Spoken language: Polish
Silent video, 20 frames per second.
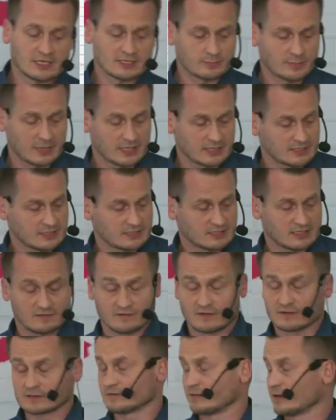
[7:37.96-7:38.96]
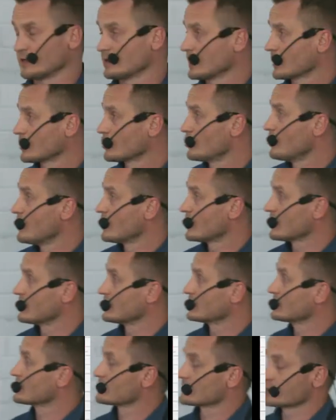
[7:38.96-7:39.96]
jest bardziej zaawansowana, jak
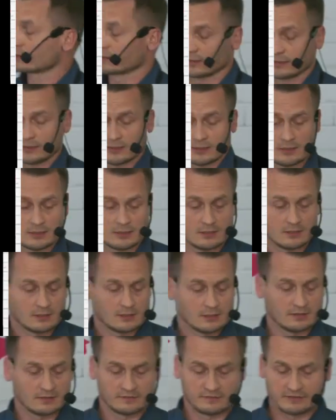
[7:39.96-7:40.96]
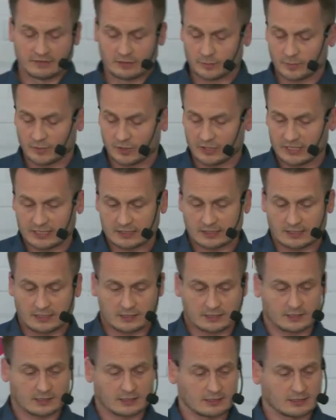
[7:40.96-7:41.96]
Kubernetes. W wielu
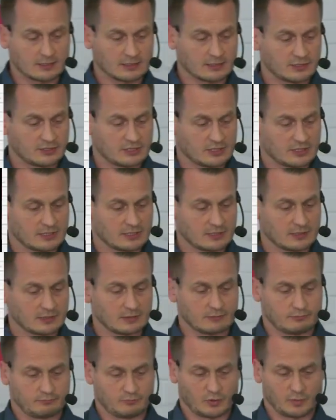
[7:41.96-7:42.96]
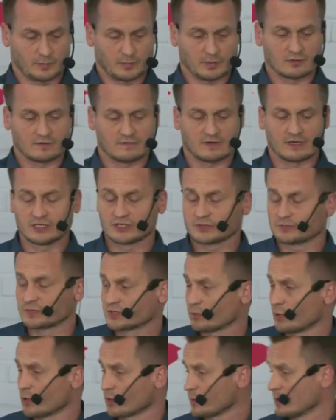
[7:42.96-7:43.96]
projektach, y, gdzie proponowaliśmy
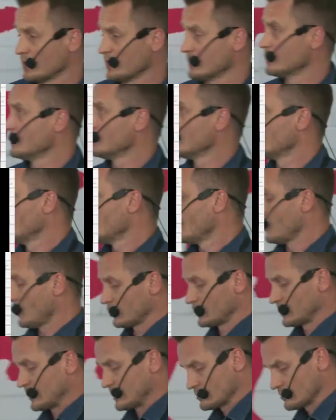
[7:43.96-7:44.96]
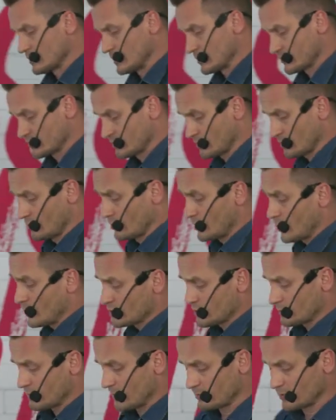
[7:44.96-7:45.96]
Swarma, od razu narzucono nam,
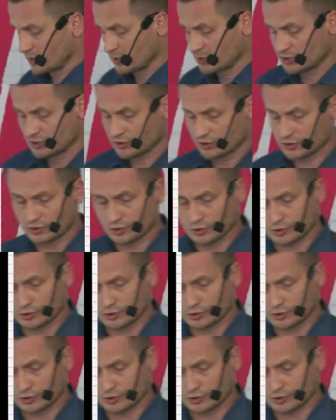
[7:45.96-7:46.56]
że mamy iść,